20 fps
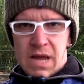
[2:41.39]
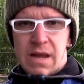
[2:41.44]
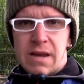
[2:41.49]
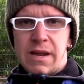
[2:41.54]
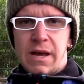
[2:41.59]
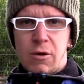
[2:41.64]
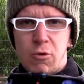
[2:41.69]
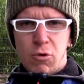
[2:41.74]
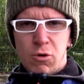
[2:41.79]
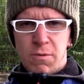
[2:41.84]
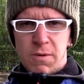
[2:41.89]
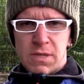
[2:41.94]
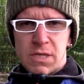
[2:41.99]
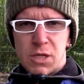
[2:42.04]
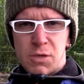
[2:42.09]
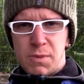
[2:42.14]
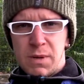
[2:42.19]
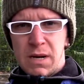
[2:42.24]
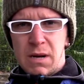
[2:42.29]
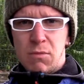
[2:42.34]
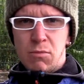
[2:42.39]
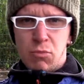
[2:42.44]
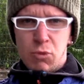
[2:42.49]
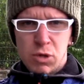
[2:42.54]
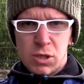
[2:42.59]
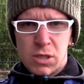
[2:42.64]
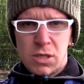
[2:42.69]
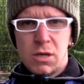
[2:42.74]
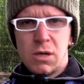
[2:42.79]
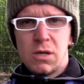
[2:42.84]
Der Grundwasserspiegel
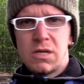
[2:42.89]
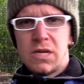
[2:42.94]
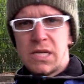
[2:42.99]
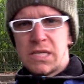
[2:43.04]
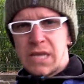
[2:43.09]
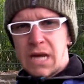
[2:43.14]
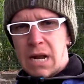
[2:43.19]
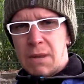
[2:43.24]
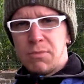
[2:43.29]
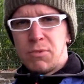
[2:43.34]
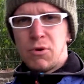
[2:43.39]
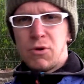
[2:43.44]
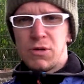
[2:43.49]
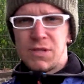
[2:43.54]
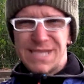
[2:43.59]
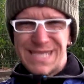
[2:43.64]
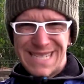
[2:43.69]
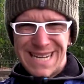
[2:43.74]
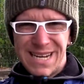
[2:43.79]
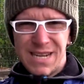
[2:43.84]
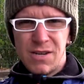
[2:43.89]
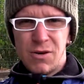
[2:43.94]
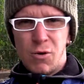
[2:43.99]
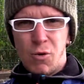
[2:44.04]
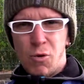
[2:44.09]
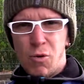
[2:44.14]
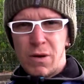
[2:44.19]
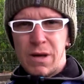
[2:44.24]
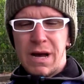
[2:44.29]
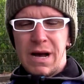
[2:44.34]
muss deshalb konstant
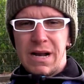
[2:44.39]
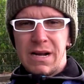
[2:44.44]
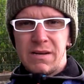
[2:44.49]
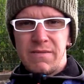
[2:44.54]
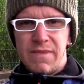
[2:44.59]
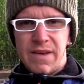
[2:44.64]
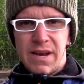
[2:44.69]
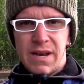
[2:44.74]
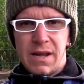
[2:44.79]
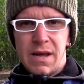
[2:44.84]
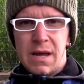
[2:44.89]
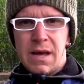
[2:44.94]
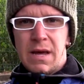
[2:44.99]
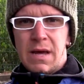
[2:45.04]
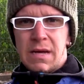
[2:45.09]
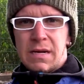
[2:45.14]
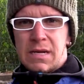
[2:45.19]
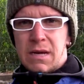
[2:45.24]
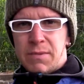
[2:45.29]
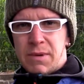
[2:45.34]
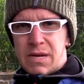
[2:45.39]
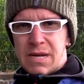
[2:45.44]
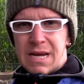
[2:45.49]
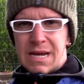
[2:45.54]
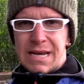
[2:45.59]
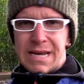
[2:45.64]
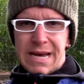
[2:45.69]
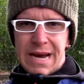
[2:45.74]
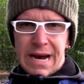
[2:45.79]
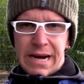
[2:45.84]
hochgehalten werden, damit
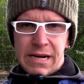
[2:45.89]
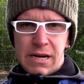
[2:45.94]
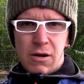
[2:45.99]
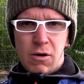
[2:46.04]
keine